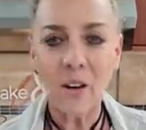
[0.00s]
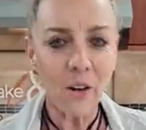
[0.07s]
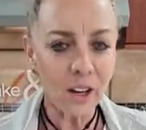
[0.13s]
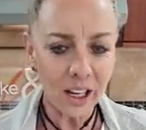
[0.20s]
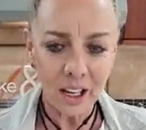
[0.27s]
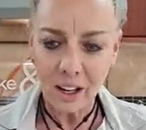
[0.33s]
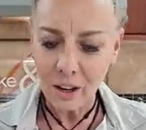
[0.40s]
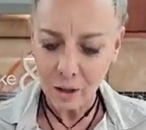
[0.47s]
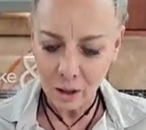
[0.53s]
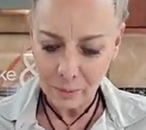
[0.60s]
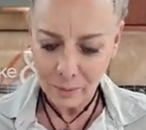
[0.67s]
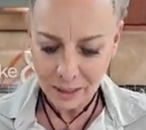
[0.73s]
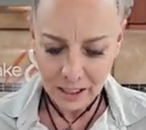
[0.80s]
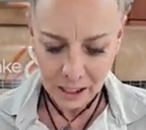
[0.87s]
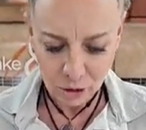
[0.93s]
hoy, hoy me
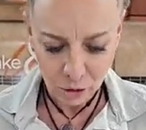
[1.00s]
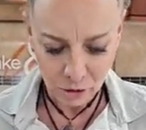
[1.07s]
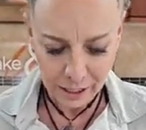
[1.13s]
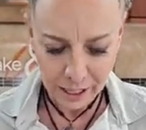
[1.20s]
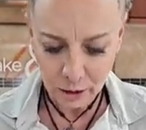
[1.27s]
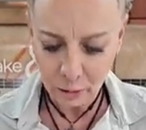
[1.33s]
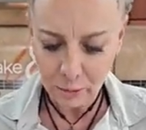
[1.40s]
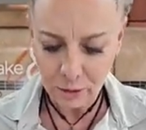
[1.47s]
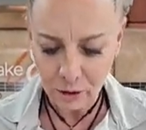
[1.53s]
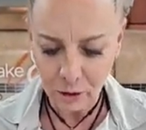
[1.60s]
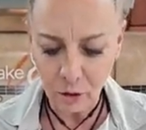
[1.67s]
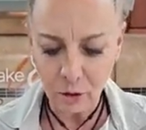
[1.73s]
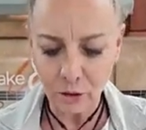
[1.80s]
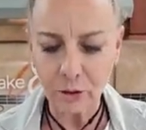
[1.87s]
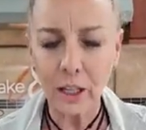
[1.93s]
andan chuleando mis
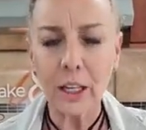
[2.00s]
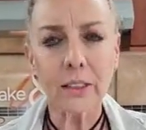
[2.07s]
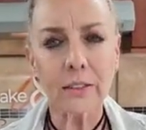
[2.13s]
ojos.